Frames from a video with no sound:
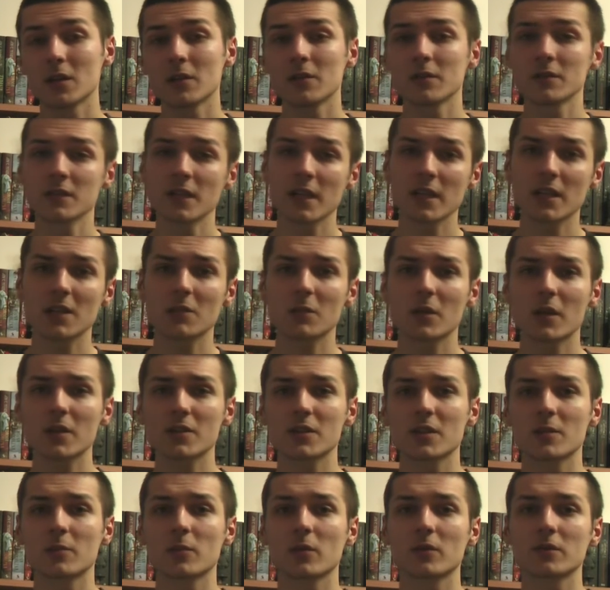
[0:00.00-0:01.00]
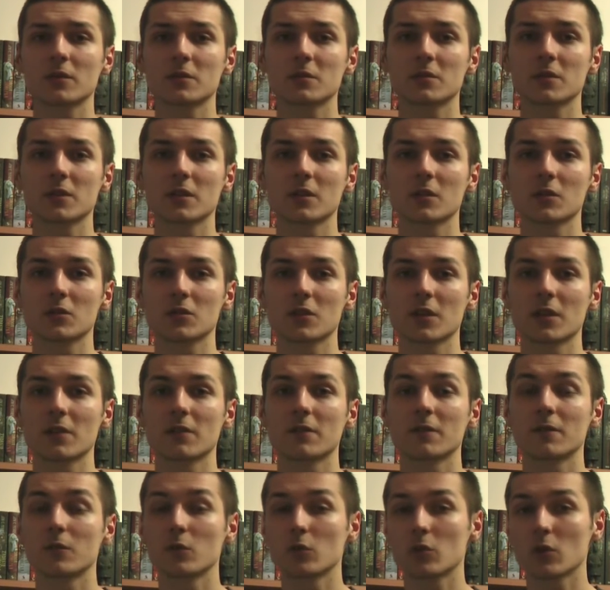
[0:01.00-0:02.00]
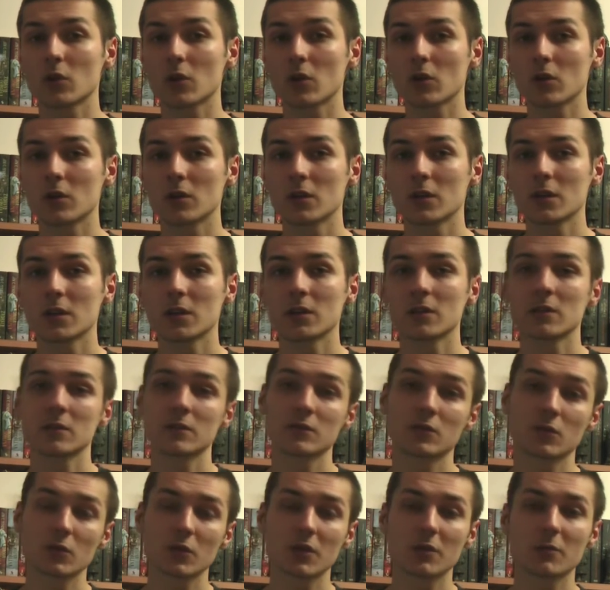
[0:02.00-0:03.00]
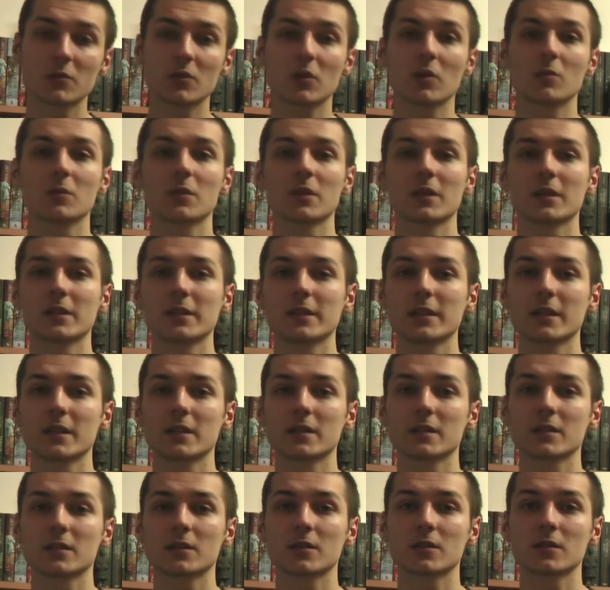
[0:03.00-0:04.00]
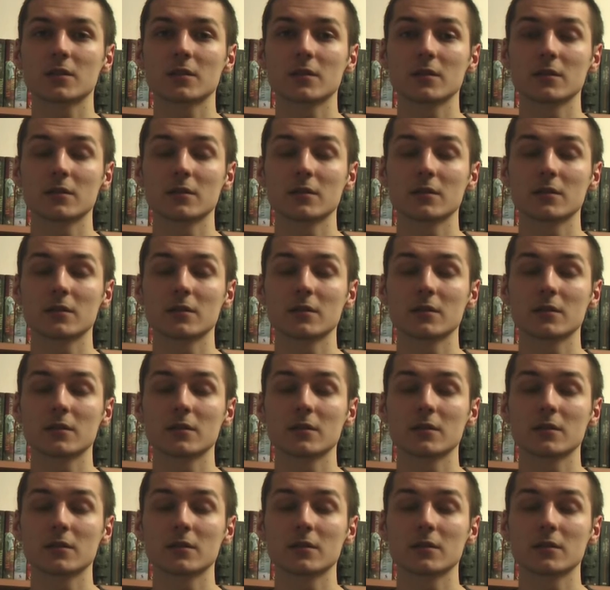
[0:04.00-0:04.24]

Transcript: W takim razie powiem tylko, że Wuko w drugim tomie jest